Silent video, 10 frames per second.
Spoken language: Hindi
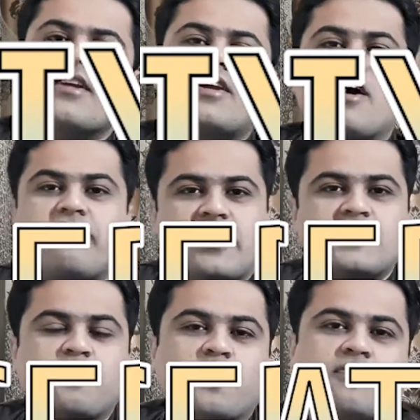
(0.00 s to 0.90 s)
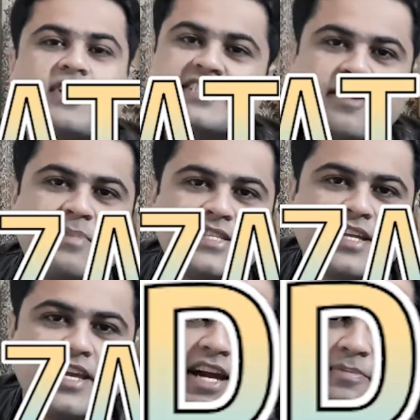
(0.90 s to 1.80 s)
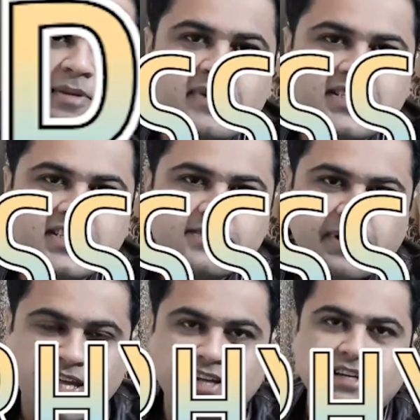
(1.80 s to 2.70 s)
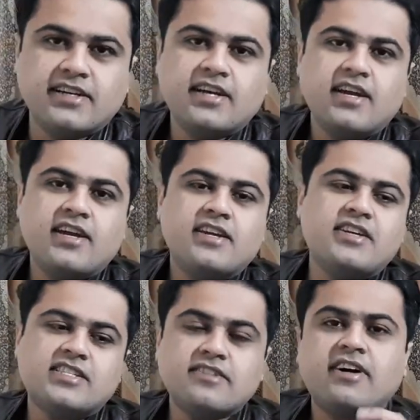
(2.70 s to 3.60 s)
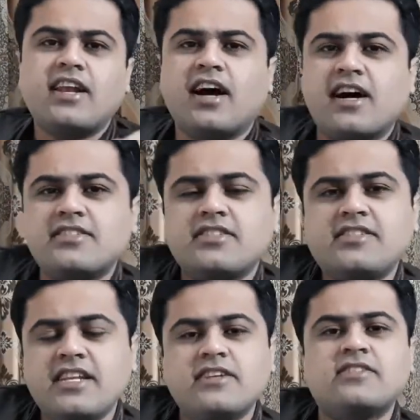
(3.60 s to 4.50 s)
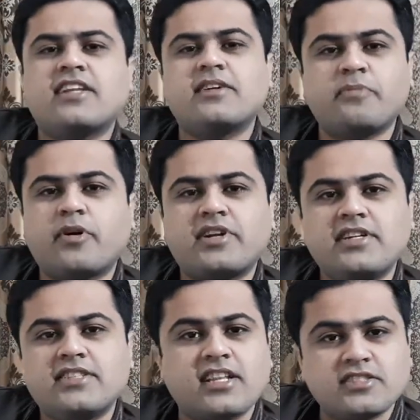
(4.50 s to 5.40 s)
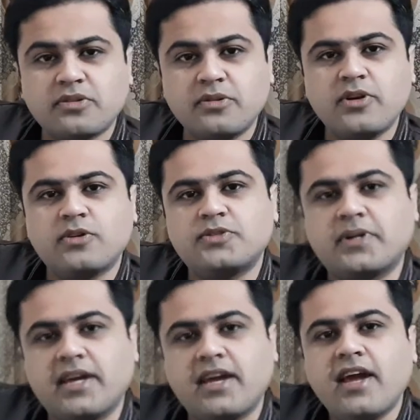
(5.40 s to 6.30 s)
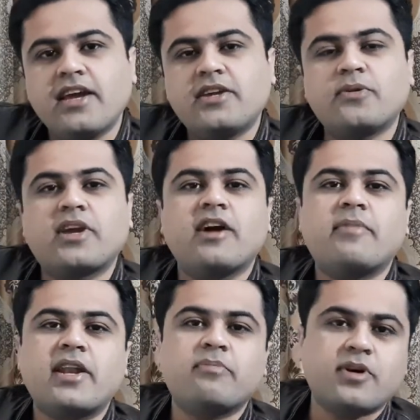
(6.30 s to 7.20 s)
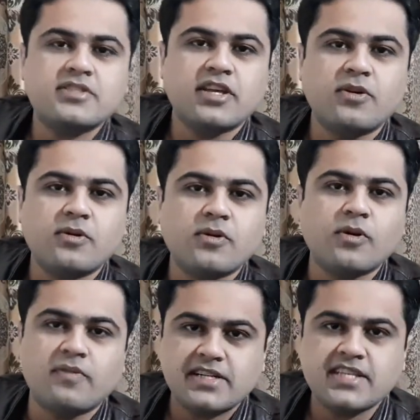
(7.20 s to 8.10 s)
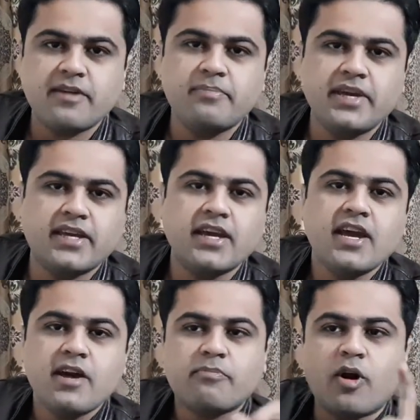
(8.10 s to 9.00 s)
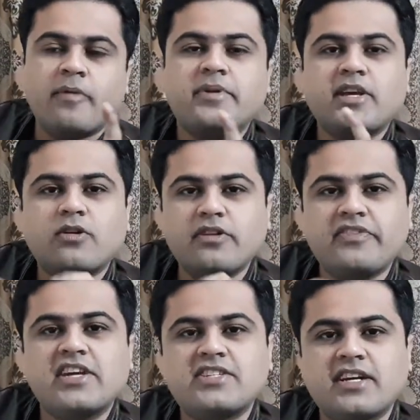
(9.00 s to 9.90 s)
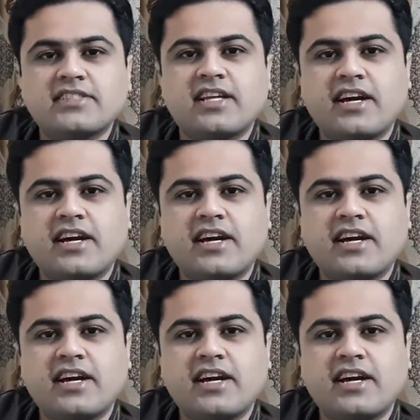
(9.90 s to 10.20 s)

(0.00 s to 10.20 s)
क्या फेसबुक व्हाट्सएप के जरिए आपके मैसेजेस पढ़ेगा ये सवाल आज इसलिए ज्यादा इंपॉर्टेंट ज्यादा जरूरी हो चुका है क्योंकि हमारे बहुत से लोगों को व्हाट्सएप पे एक प्रॉम्प्ट एक नोटिफिकेशन नजर